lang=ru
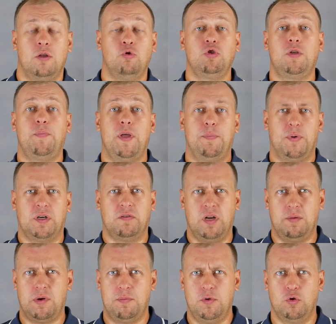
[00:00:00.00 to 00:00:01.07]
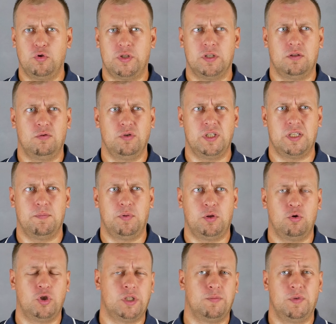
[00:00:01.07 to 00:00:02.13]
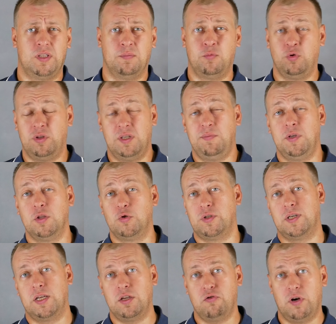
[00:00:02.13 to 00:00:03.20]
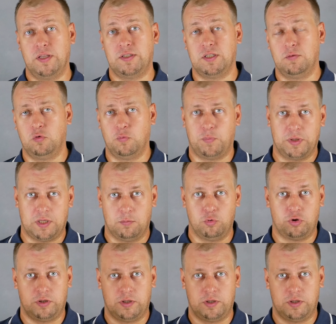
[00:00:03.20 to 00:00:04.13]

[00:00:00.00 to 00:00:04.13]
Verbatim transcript: Ну, теперь поговорим о минусах, но если быть точным, это будут не минусы, а нюансы, ну, потому